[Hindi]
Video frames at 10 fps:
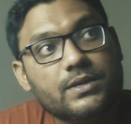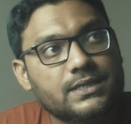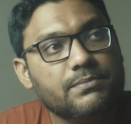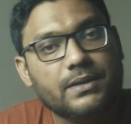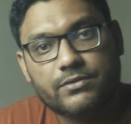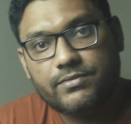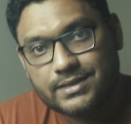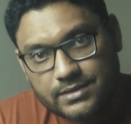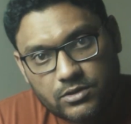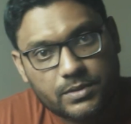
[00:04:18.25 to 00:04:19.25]
किसी
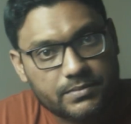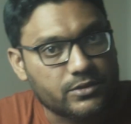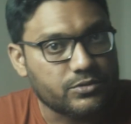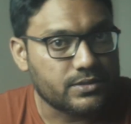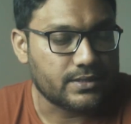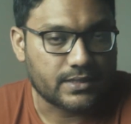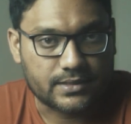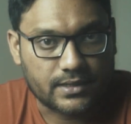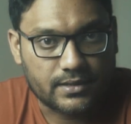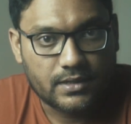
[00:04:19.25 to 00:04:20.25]
पेनाफ्लिक्स के ऊपर भी यूज़ कर
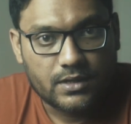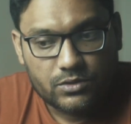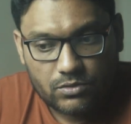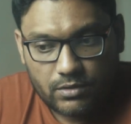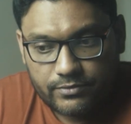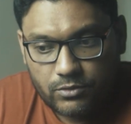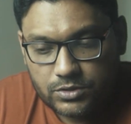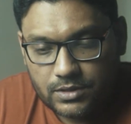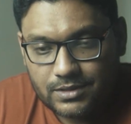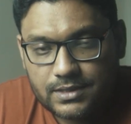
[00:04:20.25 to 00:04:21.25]
सकता है तो
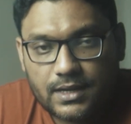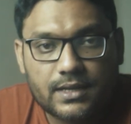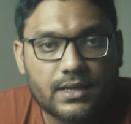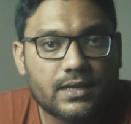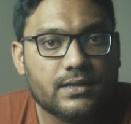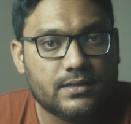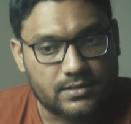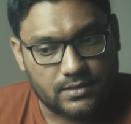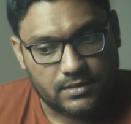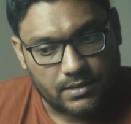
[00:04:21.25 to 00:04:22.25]
ऑफकोर्स इस तरह
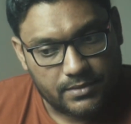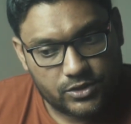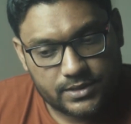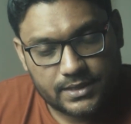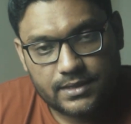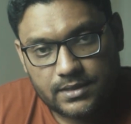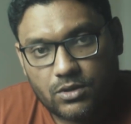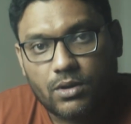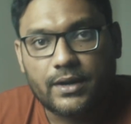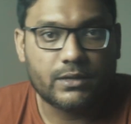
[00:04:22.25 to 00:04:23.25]
के इमेजेस के
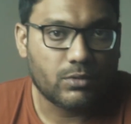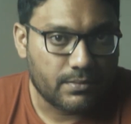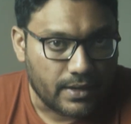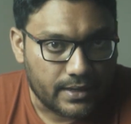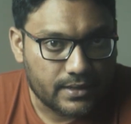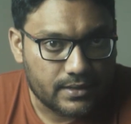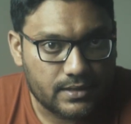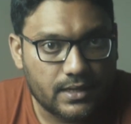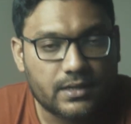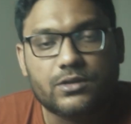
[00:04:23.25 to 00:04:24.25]
अंदर क्वालिटी बहुत मैटर
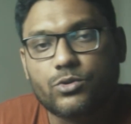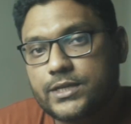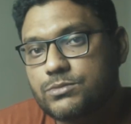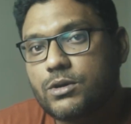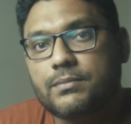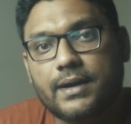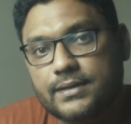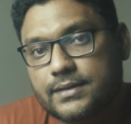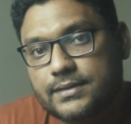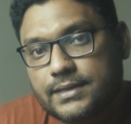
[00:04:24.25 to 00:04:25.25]
करती है नॉइज़ बहुत
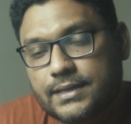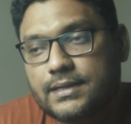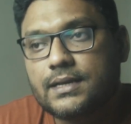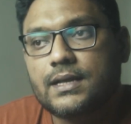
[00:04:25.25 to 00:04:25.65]
मैटर करती है